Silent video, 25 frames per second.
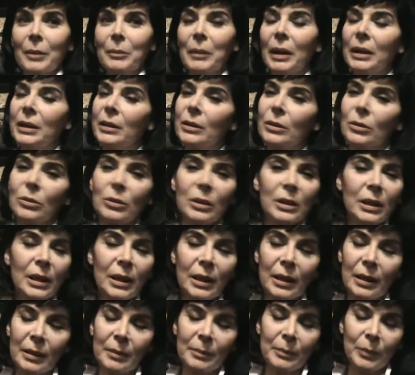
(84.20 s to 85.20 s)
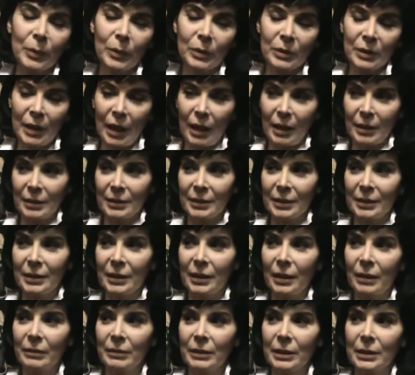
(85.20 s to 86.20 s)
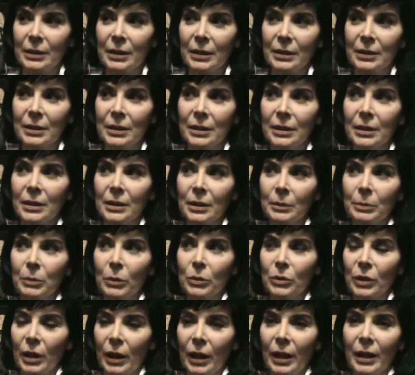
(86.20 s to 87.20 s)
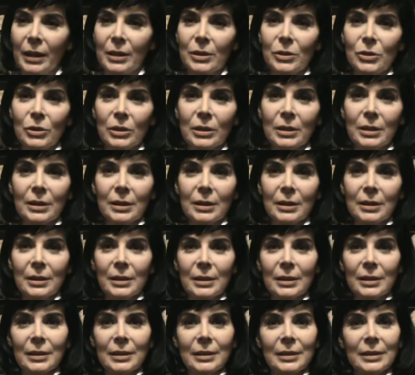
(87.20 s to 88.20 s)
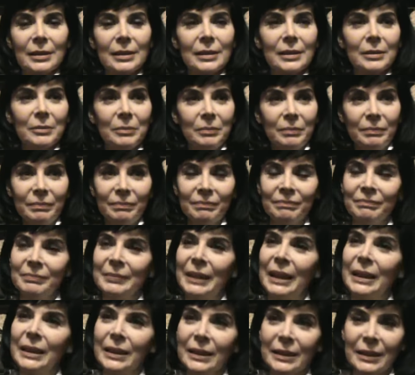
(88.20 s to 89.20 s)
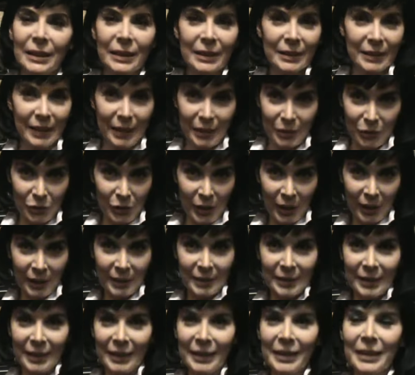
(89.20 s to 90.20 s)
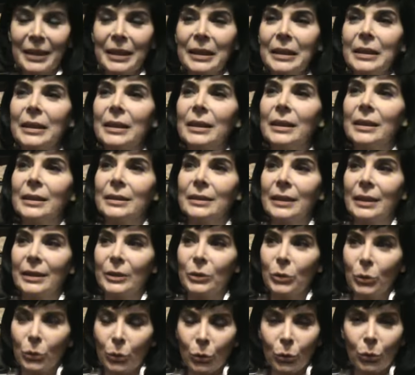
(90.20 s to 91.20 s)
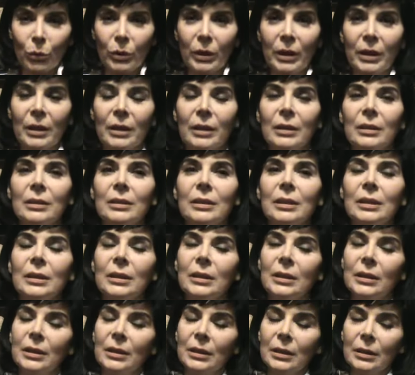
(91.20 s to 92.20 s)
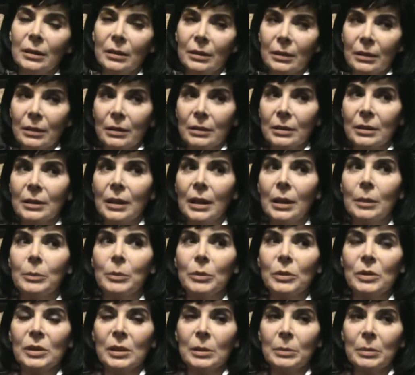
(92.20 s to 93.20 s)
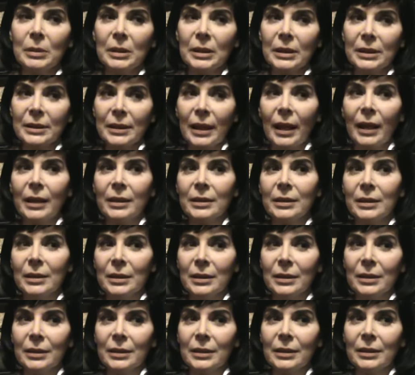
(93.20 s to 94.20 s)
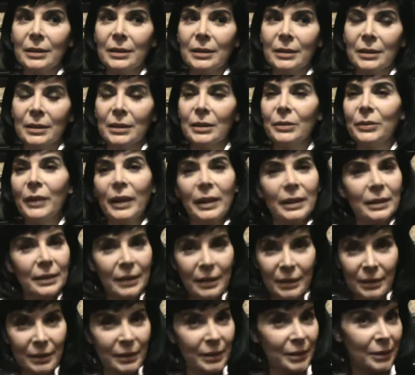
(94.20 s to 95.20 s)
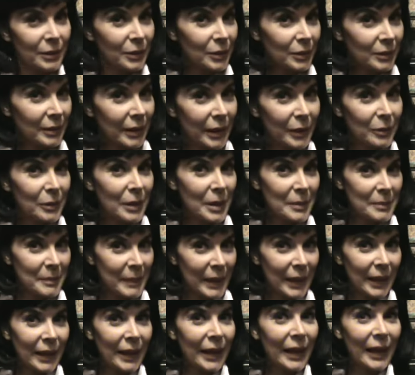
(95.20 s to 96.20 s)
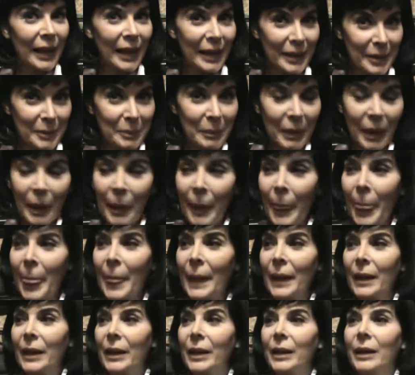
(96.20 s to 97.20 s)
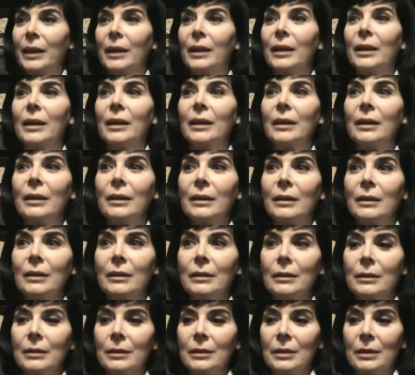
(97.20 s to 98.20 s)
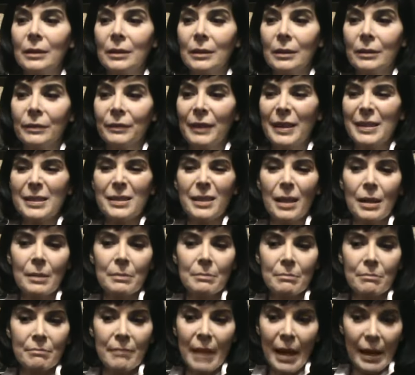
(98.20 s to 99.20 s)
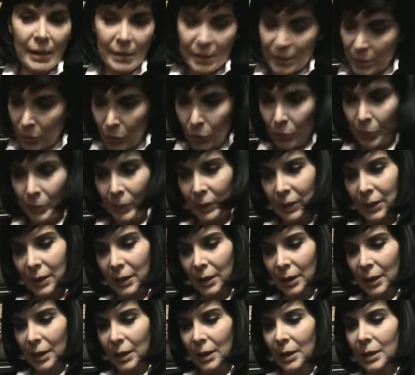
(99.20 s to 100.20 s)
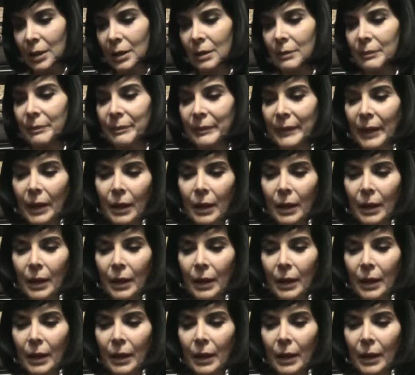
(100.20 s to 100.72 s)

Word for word: Beh, l'ironia è importante nella vita, ti, ti protegge ti, ti, anche dalle tragedie, dal dolore, ti, dà la possibilità di, di, difenderti, è una bella arma, eh, ti fa star meglio perché eh,